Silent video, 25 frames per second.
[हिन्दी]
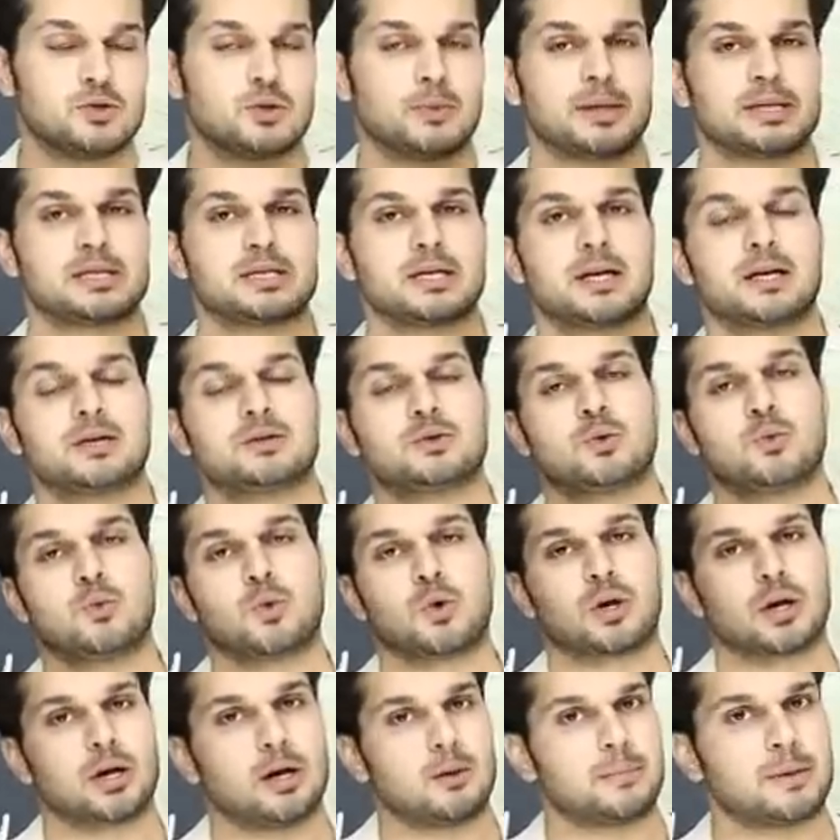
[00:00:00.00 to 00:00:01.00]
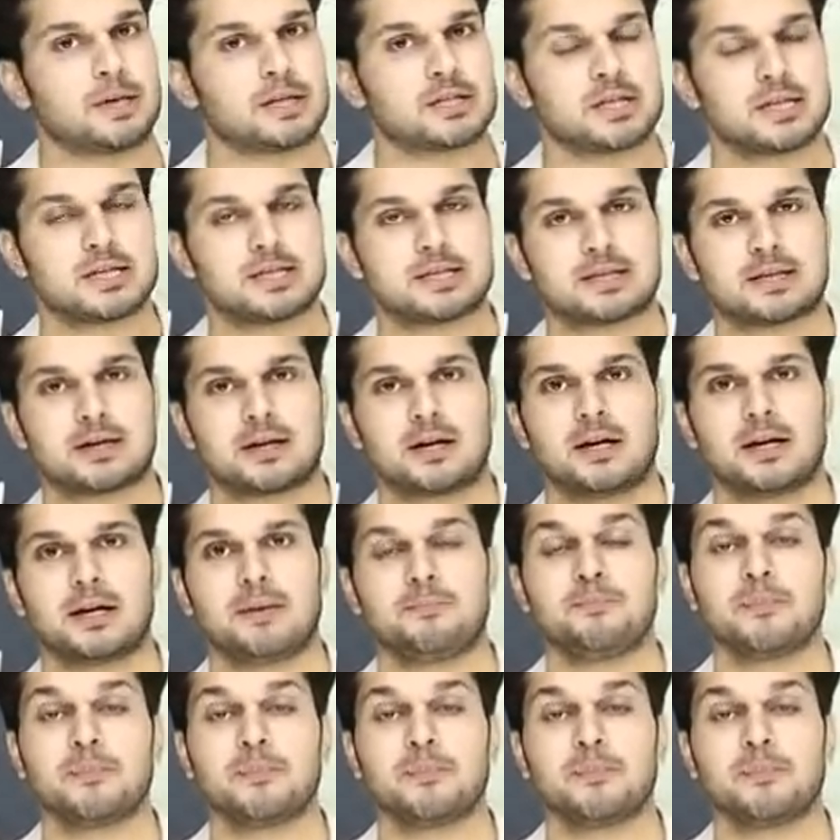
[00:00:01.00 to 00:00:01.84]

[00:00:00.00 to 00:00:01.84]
जो बच्चा तो वो कल परचेज कर ले